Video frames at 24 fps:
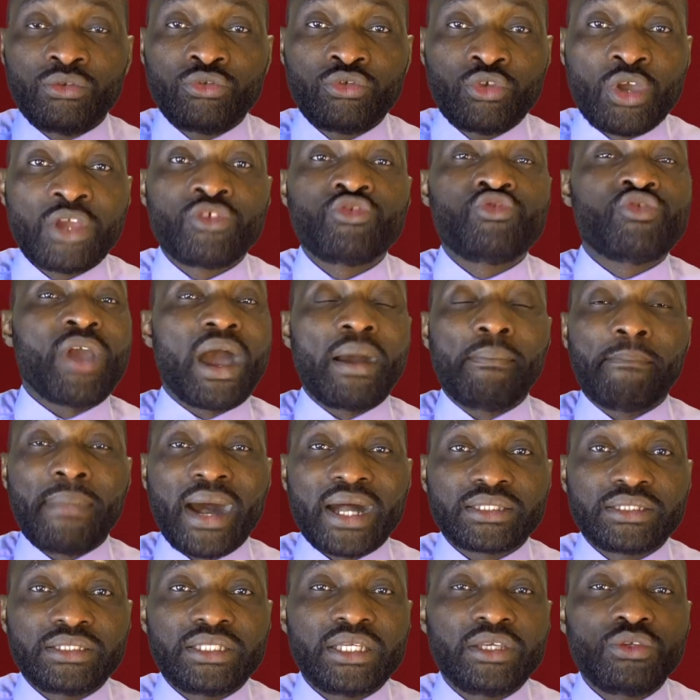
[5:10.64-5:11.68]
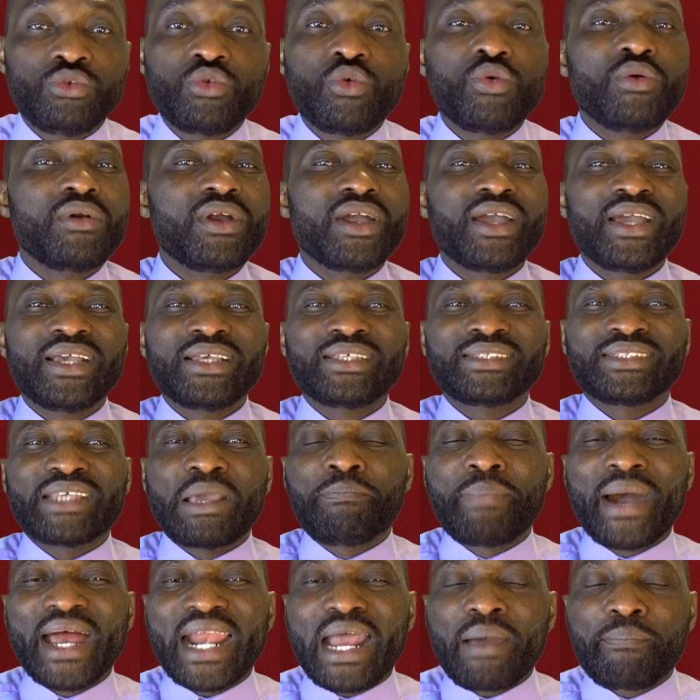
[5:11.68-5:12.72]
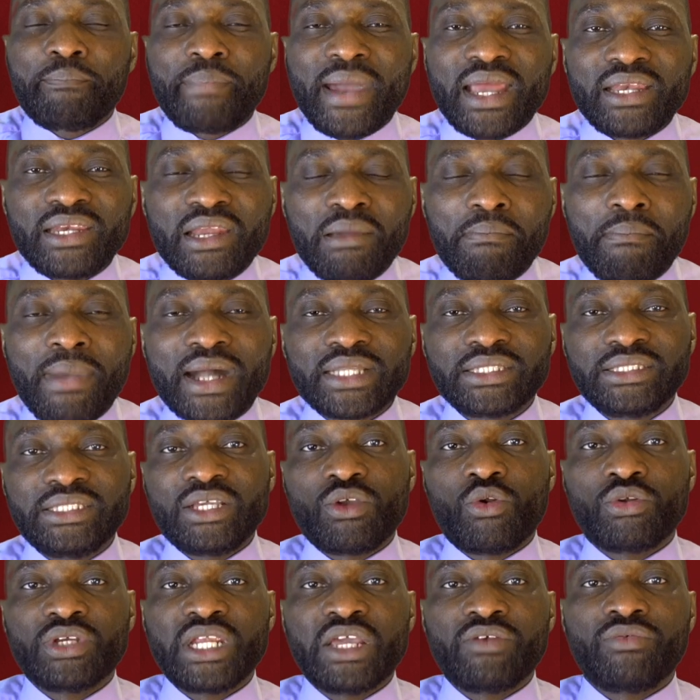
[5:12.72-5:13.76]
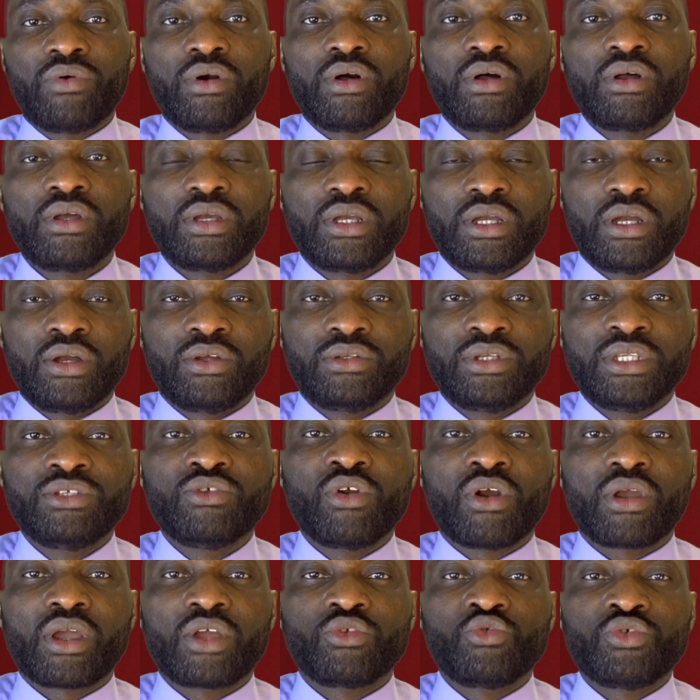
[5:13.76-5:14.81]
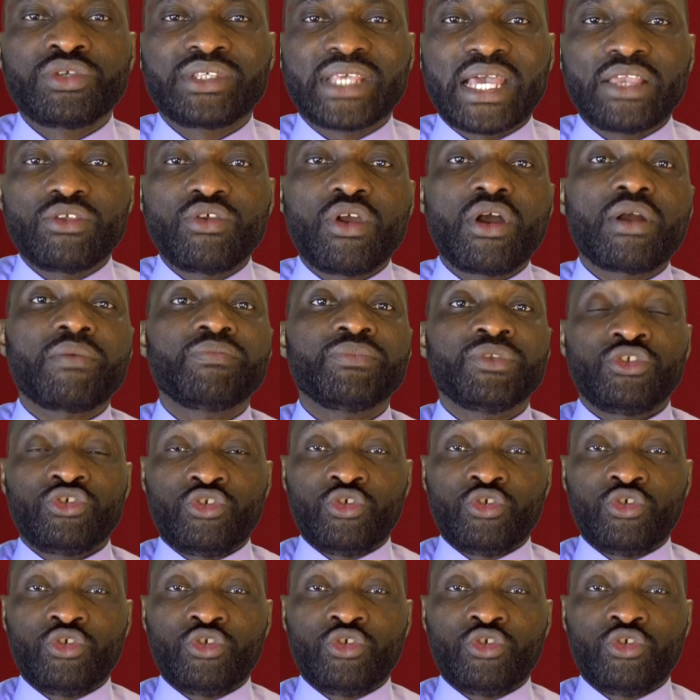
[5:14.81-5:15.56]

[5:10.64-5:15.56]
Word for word: que tu as menti. D'où, c'est pas la peine de mentir au devant euh, donc du Seigneur.